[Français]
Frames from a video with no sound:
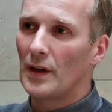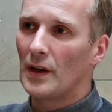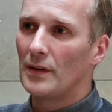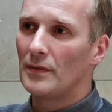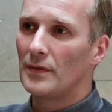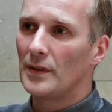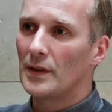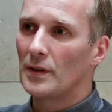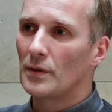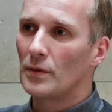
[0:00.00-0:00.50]

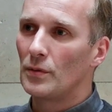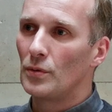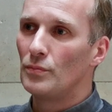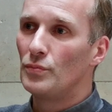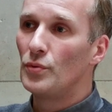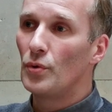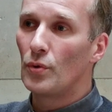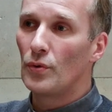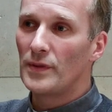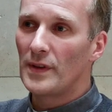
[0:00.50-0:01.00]
avec le
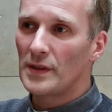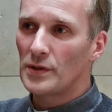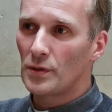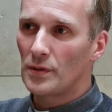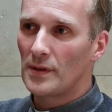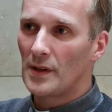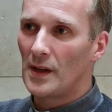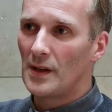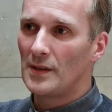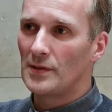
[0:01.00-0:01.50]
Bureau
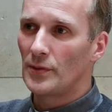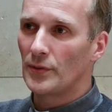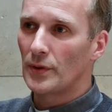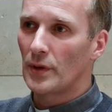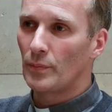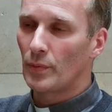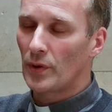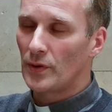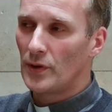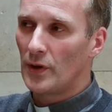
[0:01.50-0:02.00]
national des
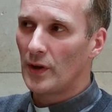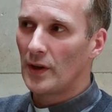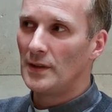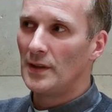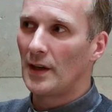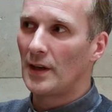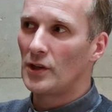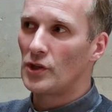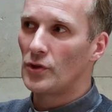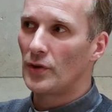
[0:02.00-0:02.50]
entrepreneurs et
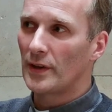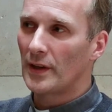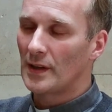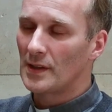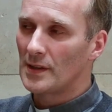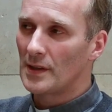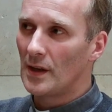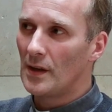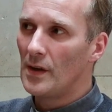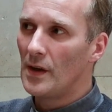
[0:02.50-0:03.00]
dirigeants
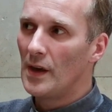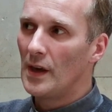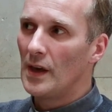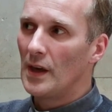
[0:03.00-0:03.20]
chrétiens